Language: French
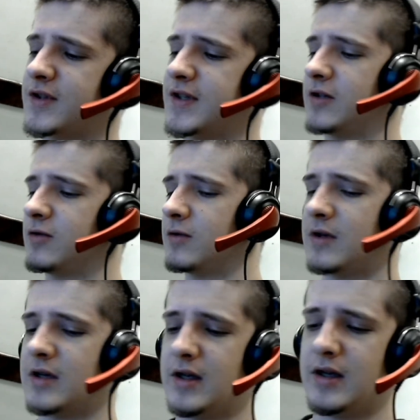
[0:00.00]
c'est que
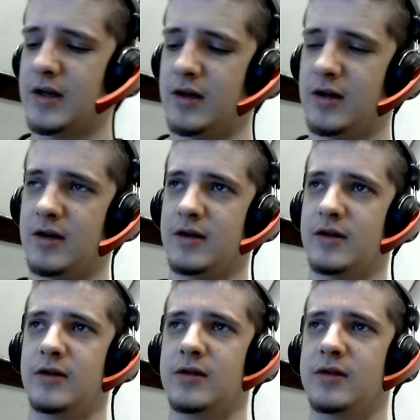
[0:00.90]

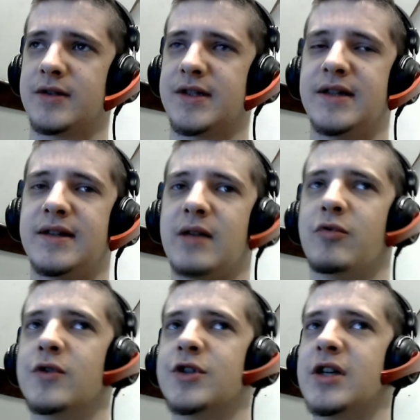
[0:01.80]
ça a été un
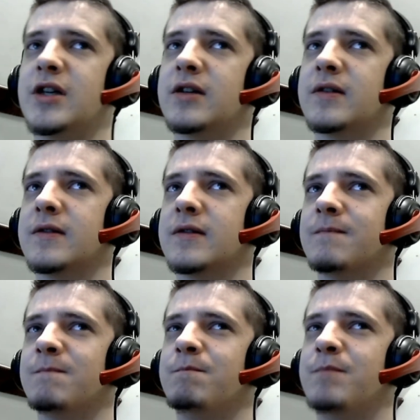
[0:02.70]
projet
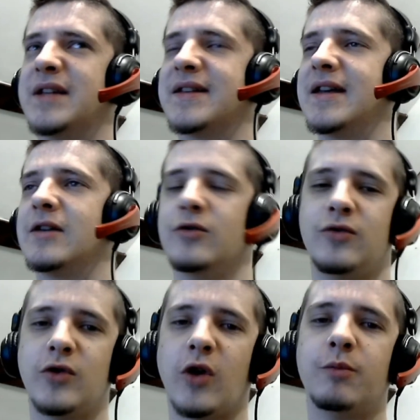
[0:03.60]
pas très connu
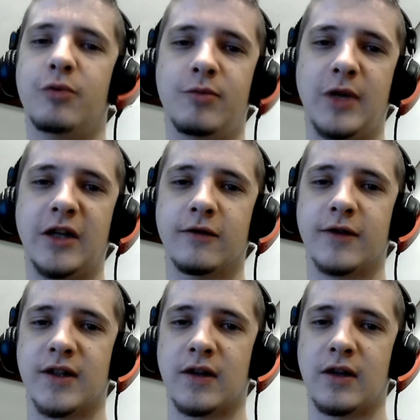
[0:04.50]
du grand public en
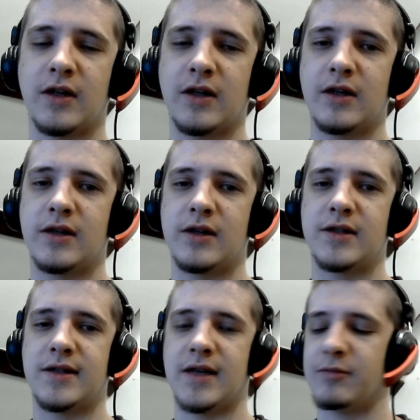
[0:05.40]
fait.
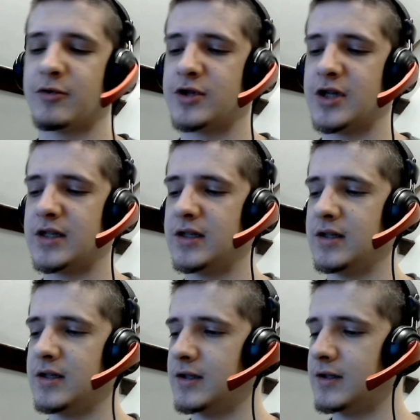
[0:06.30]
C'est un projet qui
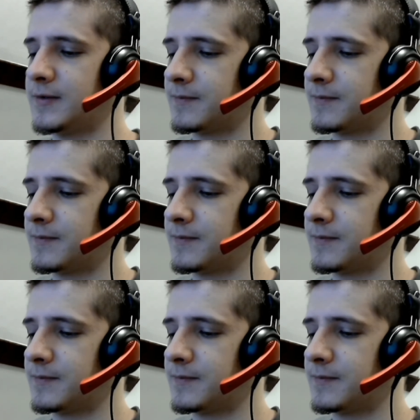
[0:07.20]
est